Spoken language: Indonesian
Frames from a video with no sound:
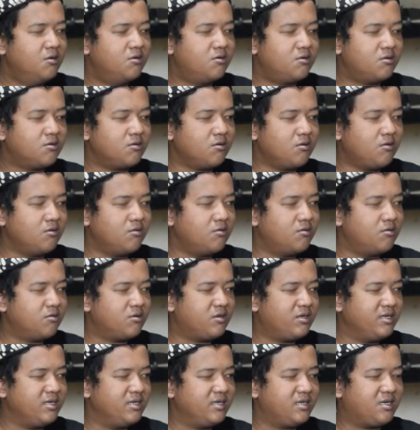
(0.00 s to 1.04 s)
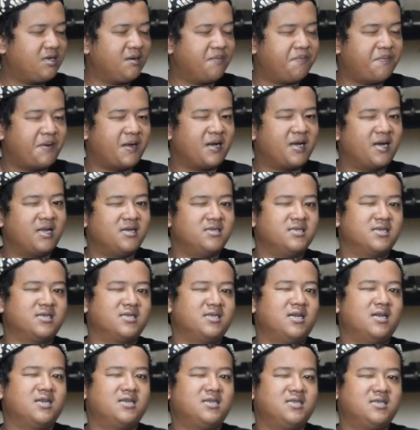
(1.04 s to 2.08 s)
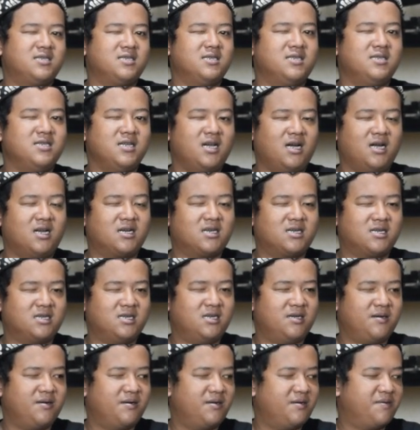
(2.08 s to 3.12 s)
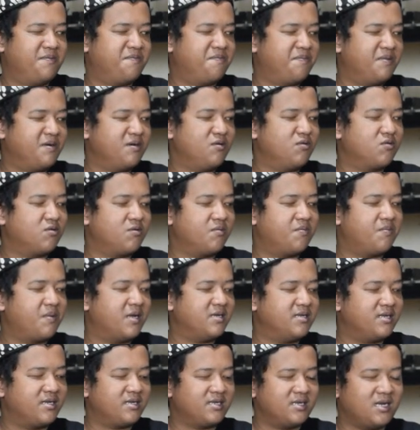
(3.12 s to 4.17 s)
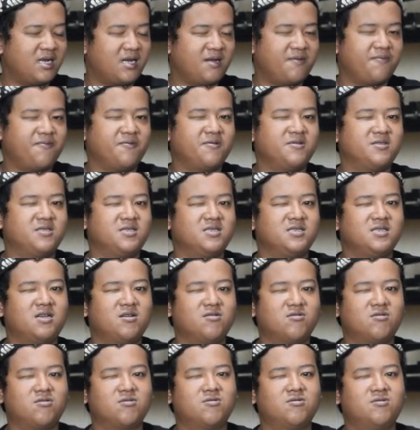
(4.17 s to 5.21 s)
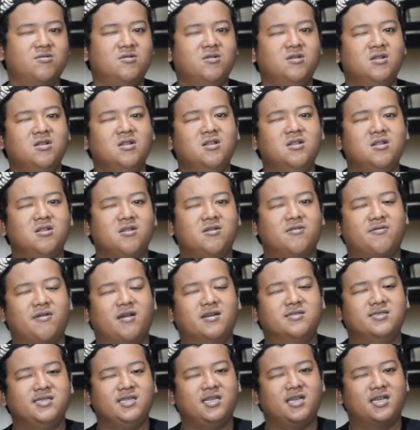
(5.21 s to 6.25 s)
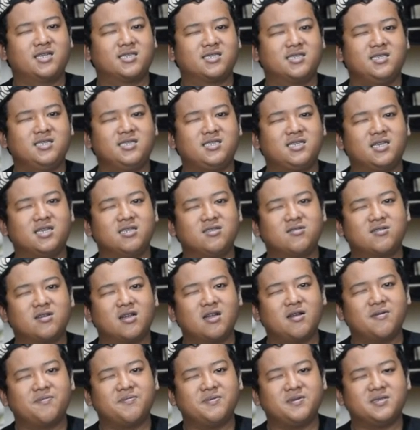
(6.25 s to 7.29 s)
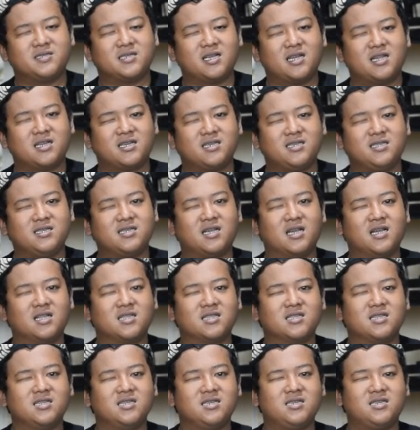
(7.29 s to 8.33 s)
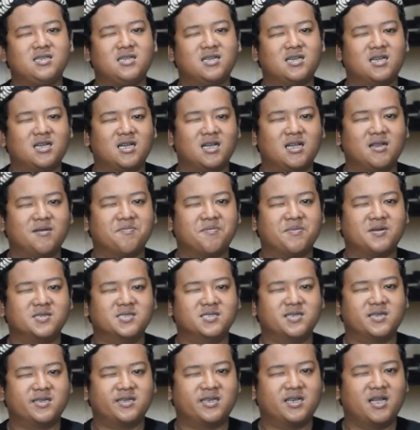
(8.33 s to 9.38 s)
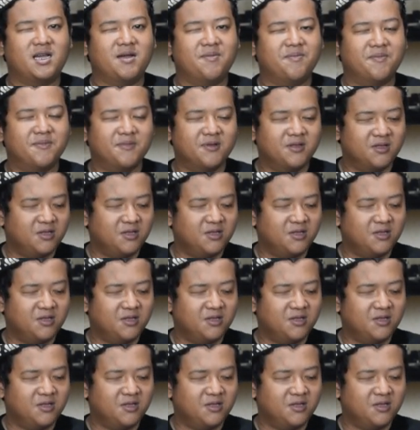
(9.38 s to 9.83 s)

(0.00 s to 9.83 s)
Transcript: Untuk di depan larasnya di sini ada penutup larasnya fungsinya untuk variasi dan juga bisa diganti dengan peredam.